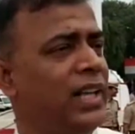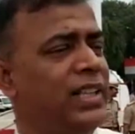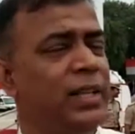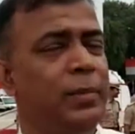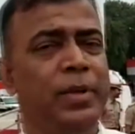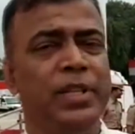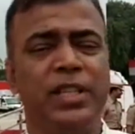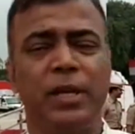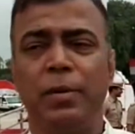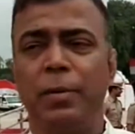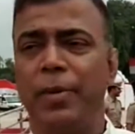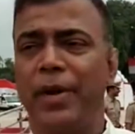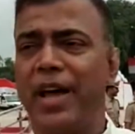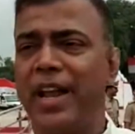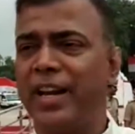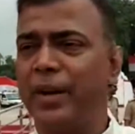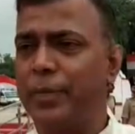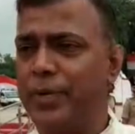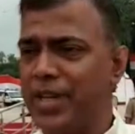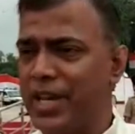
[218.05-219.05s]
अन्य भी सभी
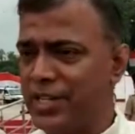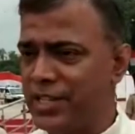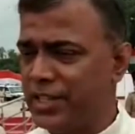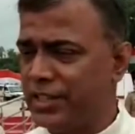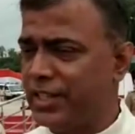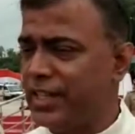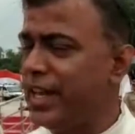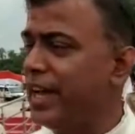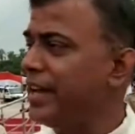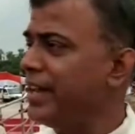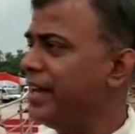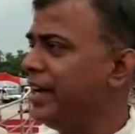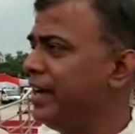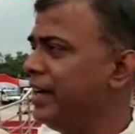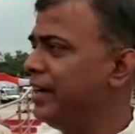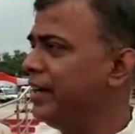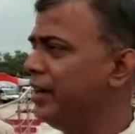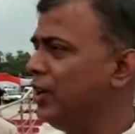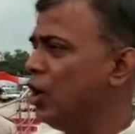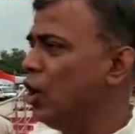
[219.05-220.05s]
प्रकार की प्रशासनिक
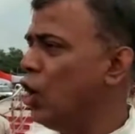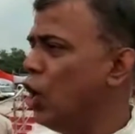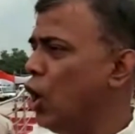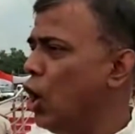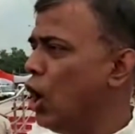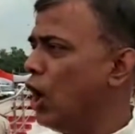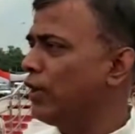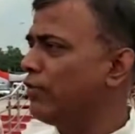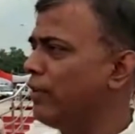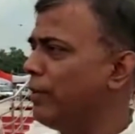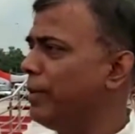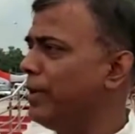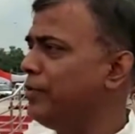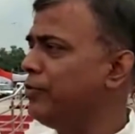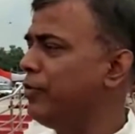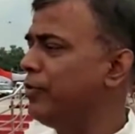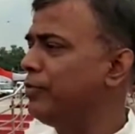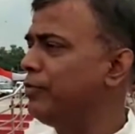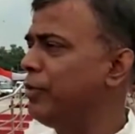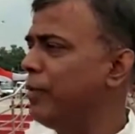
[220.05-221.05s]
तैयारियाँ और
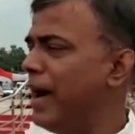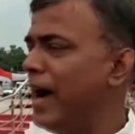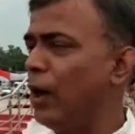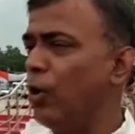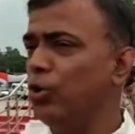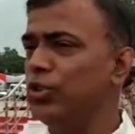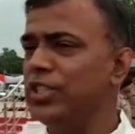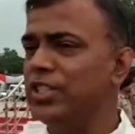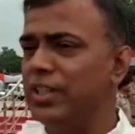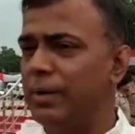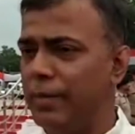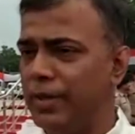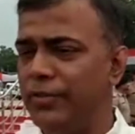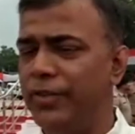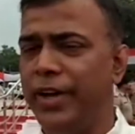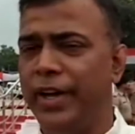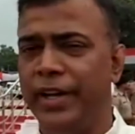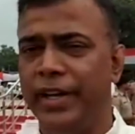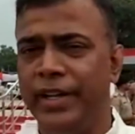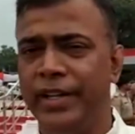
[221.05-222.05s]
विभिन्न विभागों से
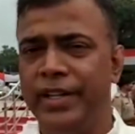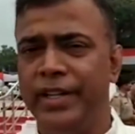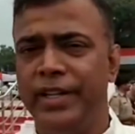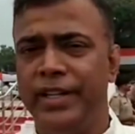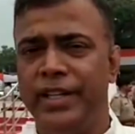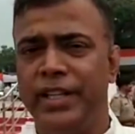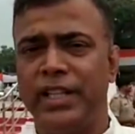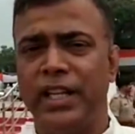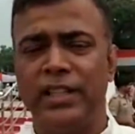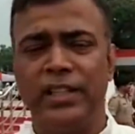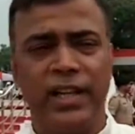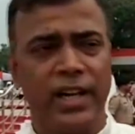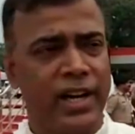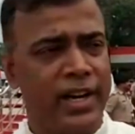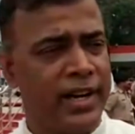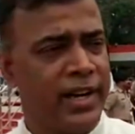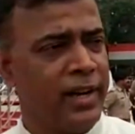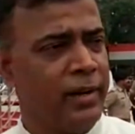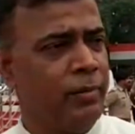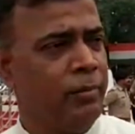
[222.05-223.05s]
संबंध है जैसा
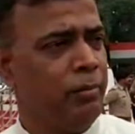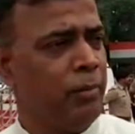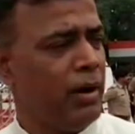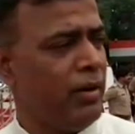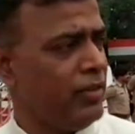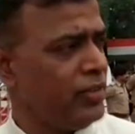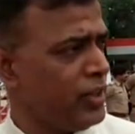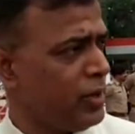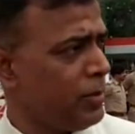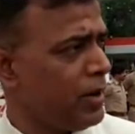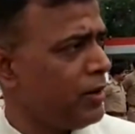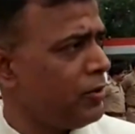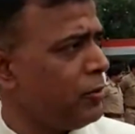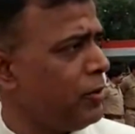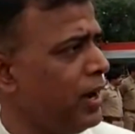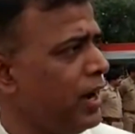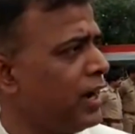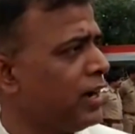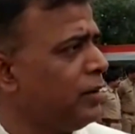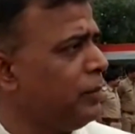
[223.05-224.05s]
नगर निगम भवन
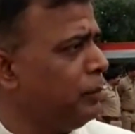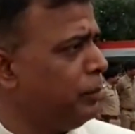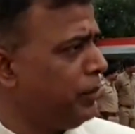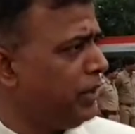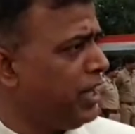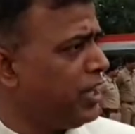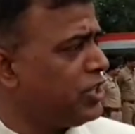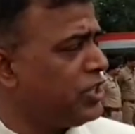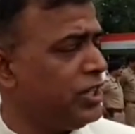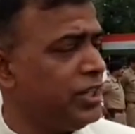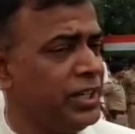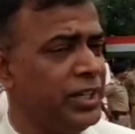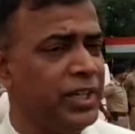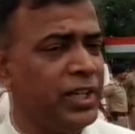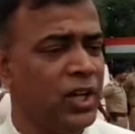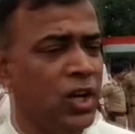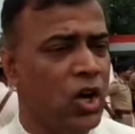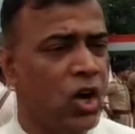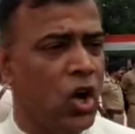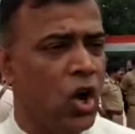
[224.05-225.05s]
निर्माण विभाग पी
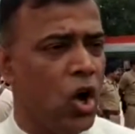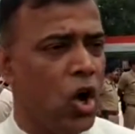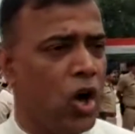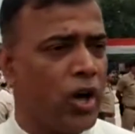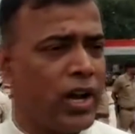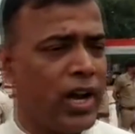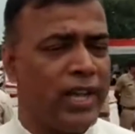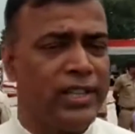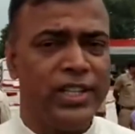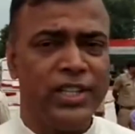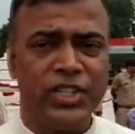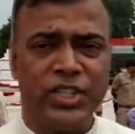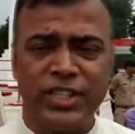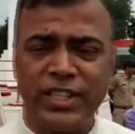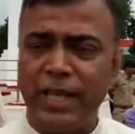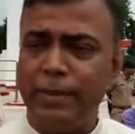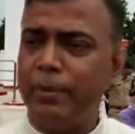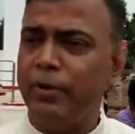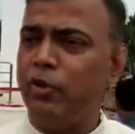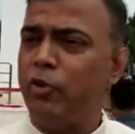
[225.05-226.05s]
और अन्य
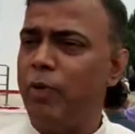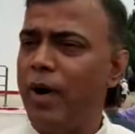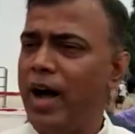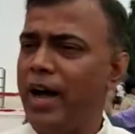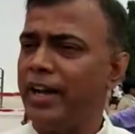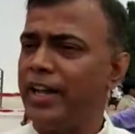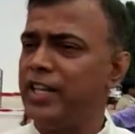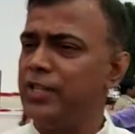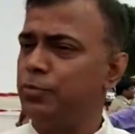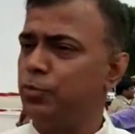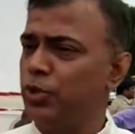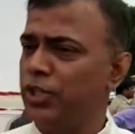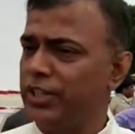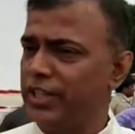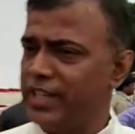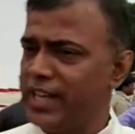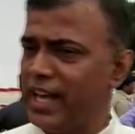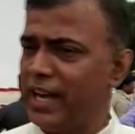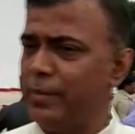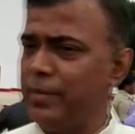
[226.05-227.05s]
जितने भी विभाग इस
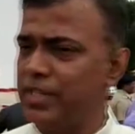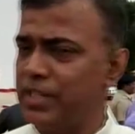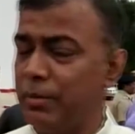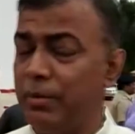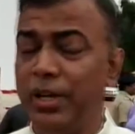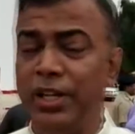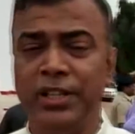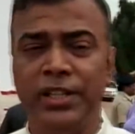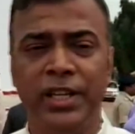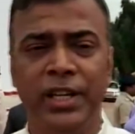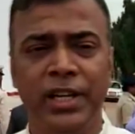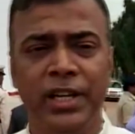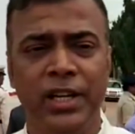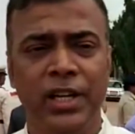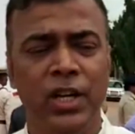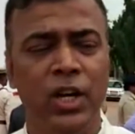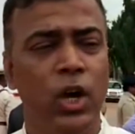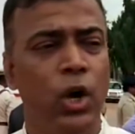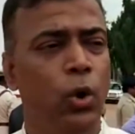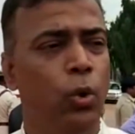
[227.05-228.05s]
पूरी तैयारी में सम्मिलित
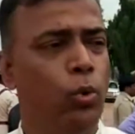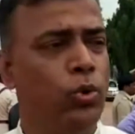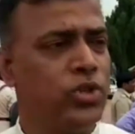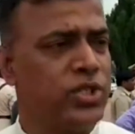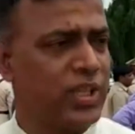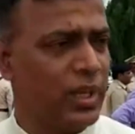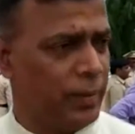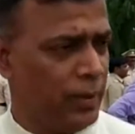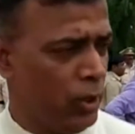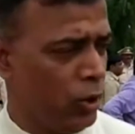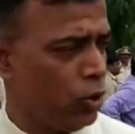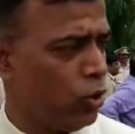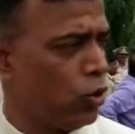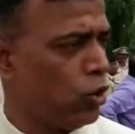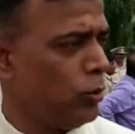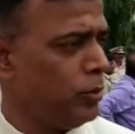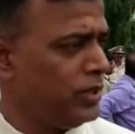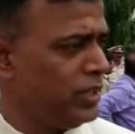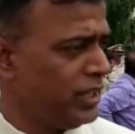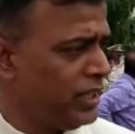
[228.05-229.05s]
हैं इन सभी लोगों
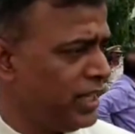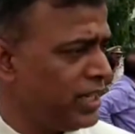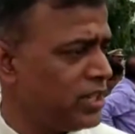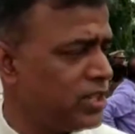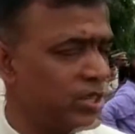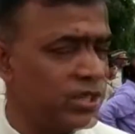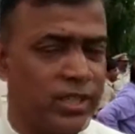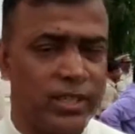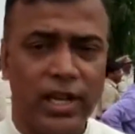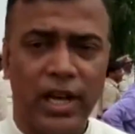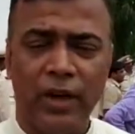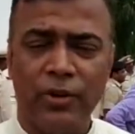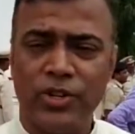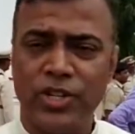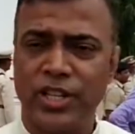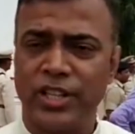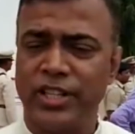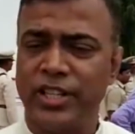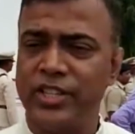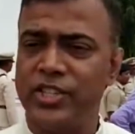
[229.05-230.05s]
को भी निर्देश
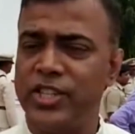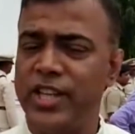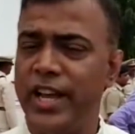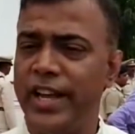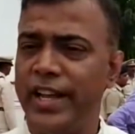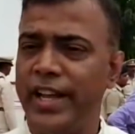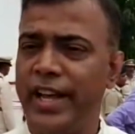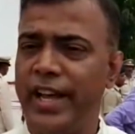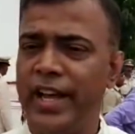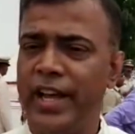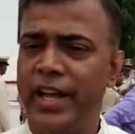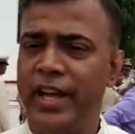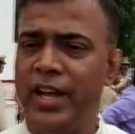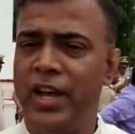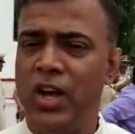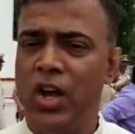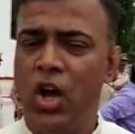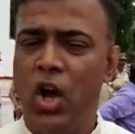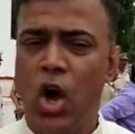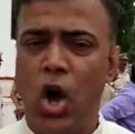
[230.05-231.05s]
आवश्यक निर्देश दिया गया
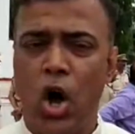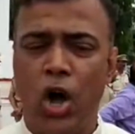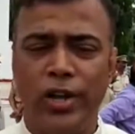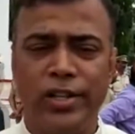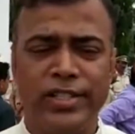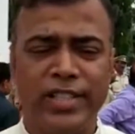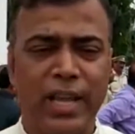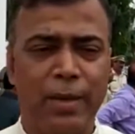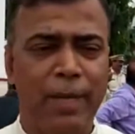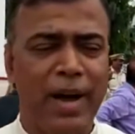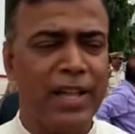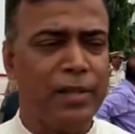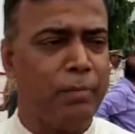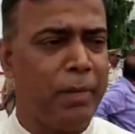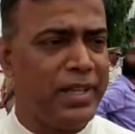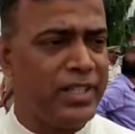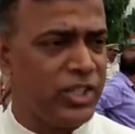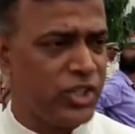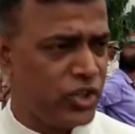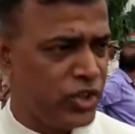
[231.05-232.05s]
है और इसके बाद
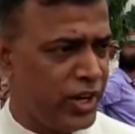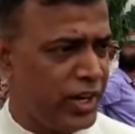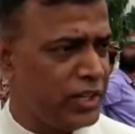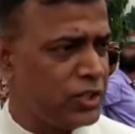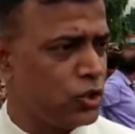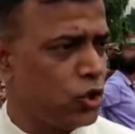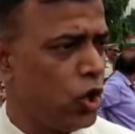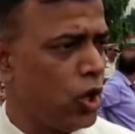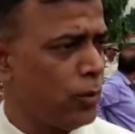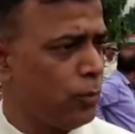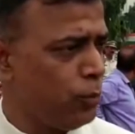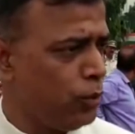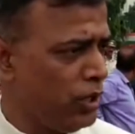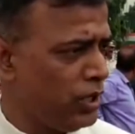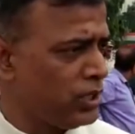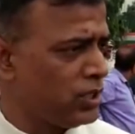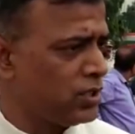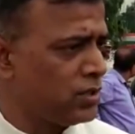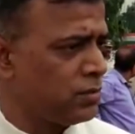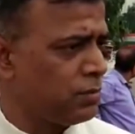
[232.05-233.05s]
मजिस्ट्रेट्स और
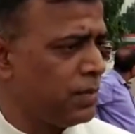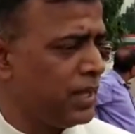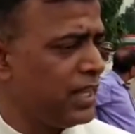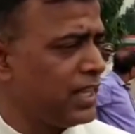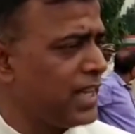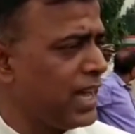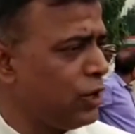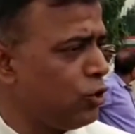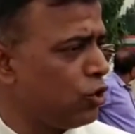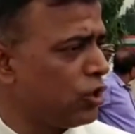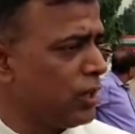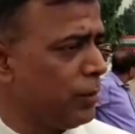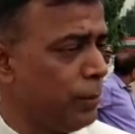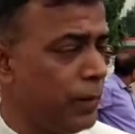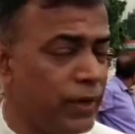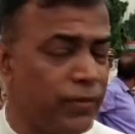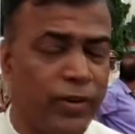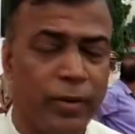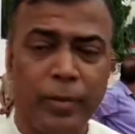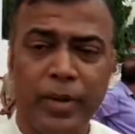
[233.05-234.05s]
पुलिस अधिकारियों की
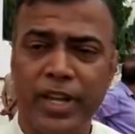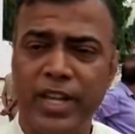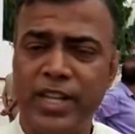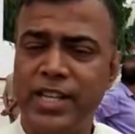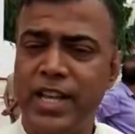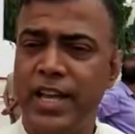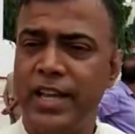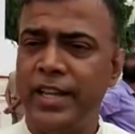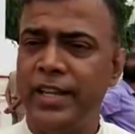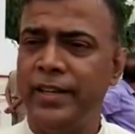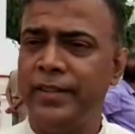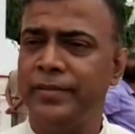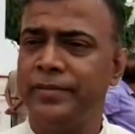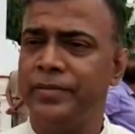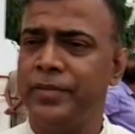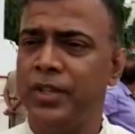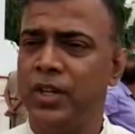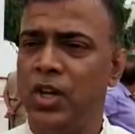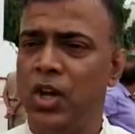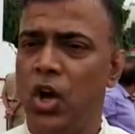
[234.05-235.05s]
ब्रीफिंग भी की जाएगी
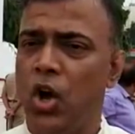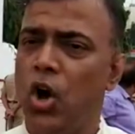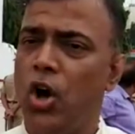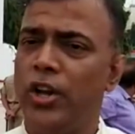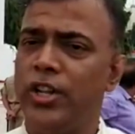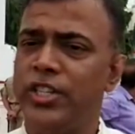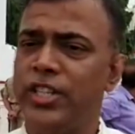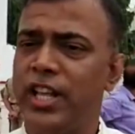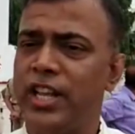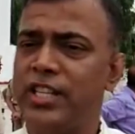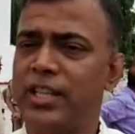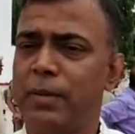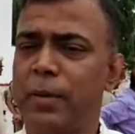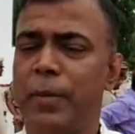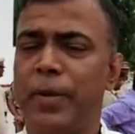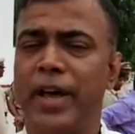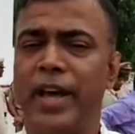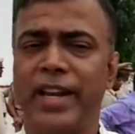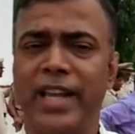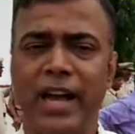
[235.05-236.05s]
और इसके लिए
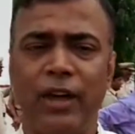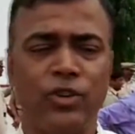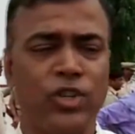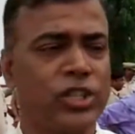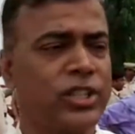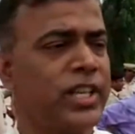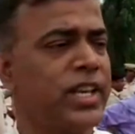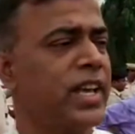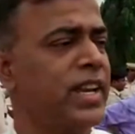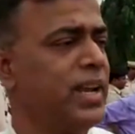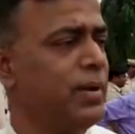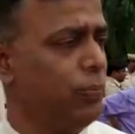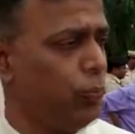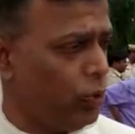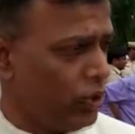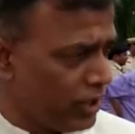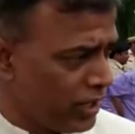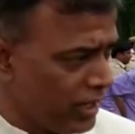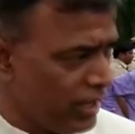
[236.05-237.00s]
सभी प्रकार की आवश्यक तैयारियाँ पूर्ण